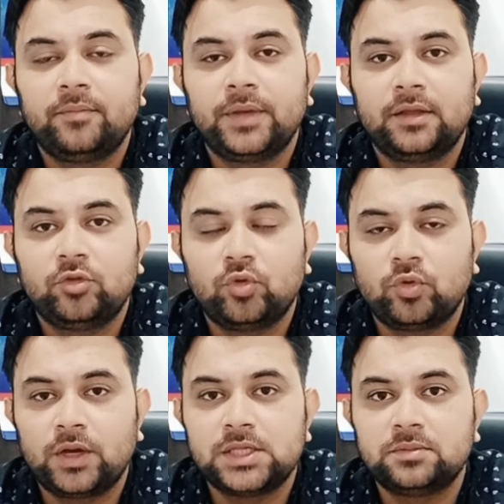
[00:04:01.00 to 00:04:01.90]
में
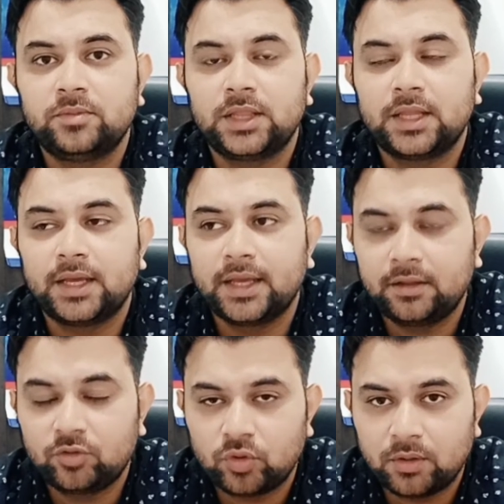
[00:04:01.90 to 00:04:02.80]
दोनों आइज में मिलता है
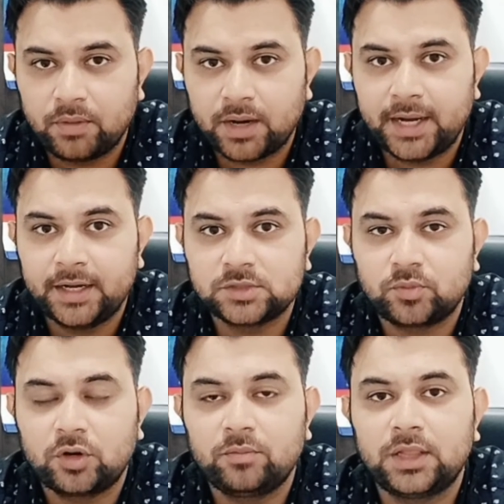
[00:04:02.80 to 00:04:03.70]
थोड़ा ब्लाइंड
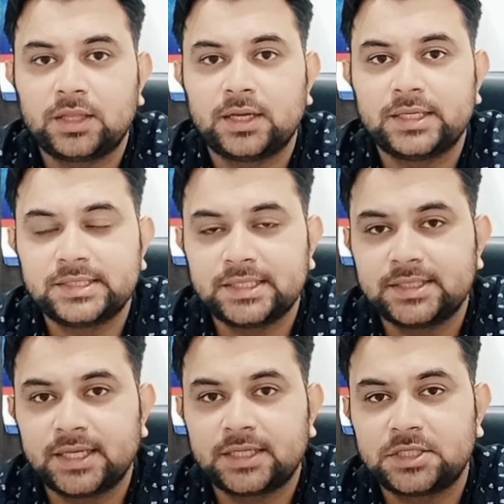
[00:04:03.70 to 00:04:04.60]
स्पॉट मिलता है जिग्जैग